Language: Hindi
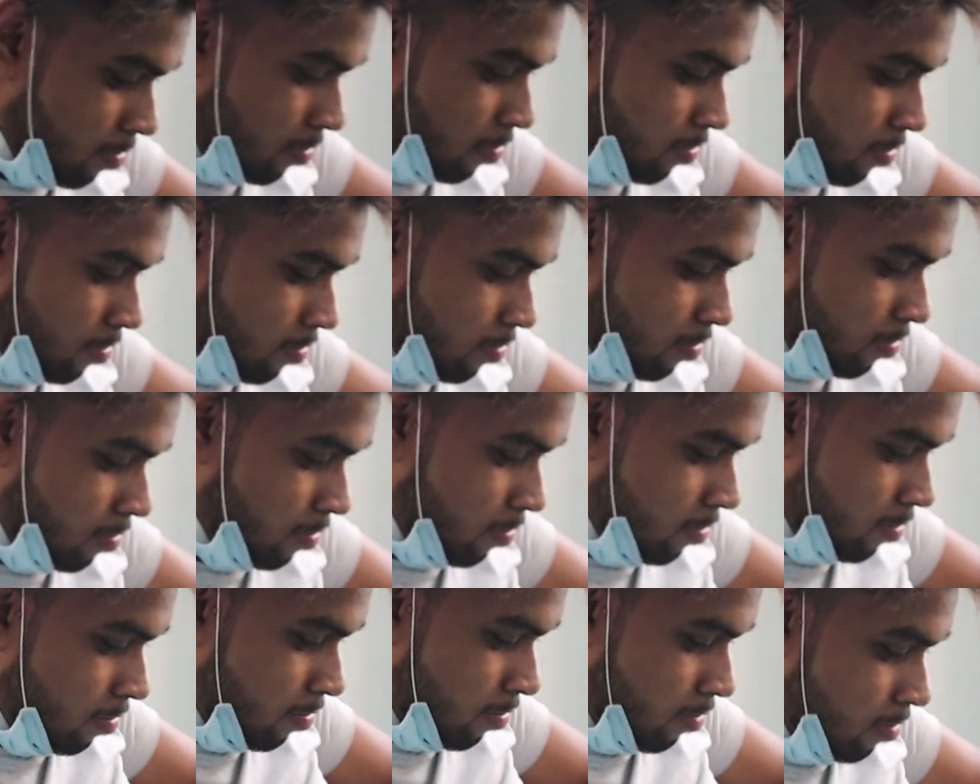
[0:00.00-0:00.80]
तू कितनी
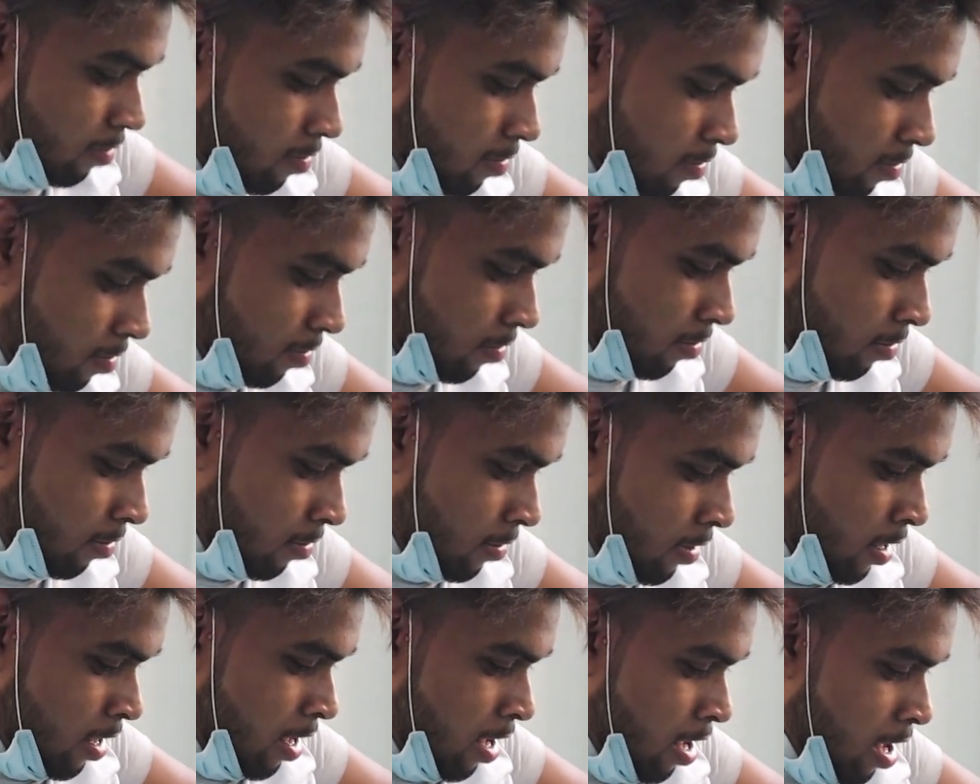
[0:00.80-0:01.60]
बार वीडियो में आ गया तो
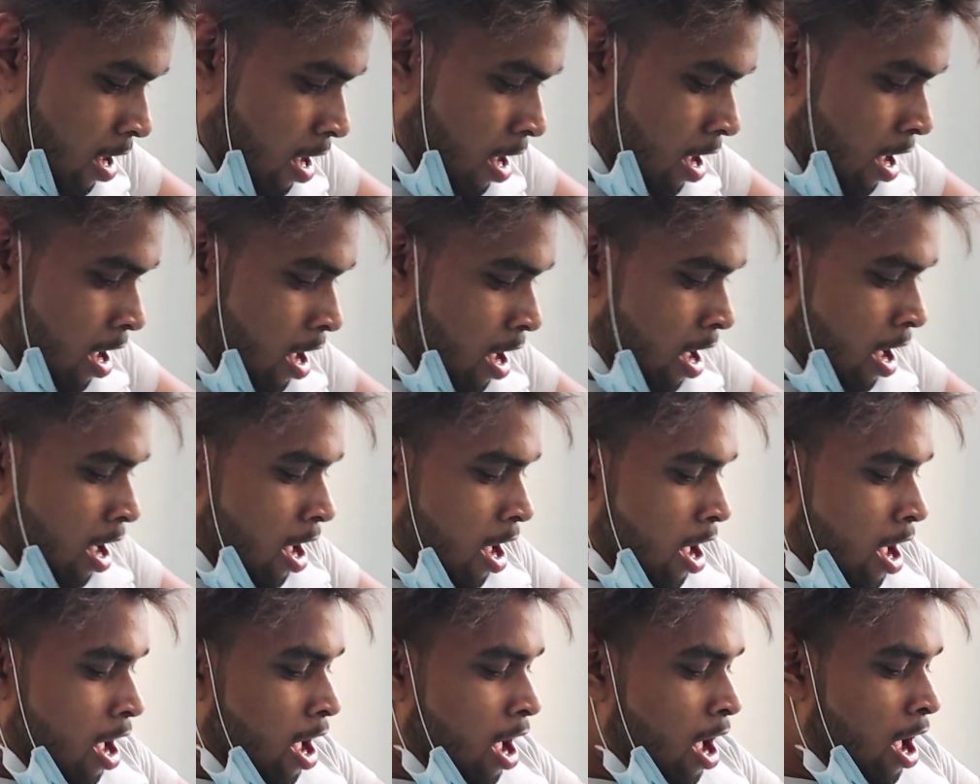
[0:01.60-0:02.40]
कुछ बोलेगा फिर
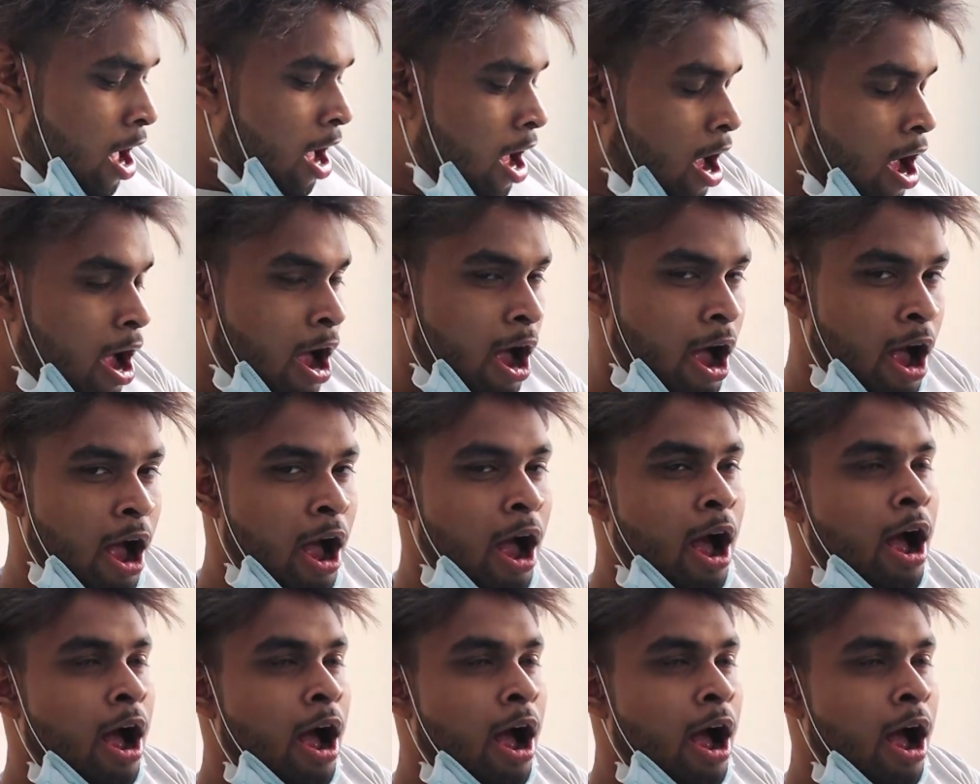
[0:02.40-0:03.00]
कुणाल के एक्सप्रेशन ही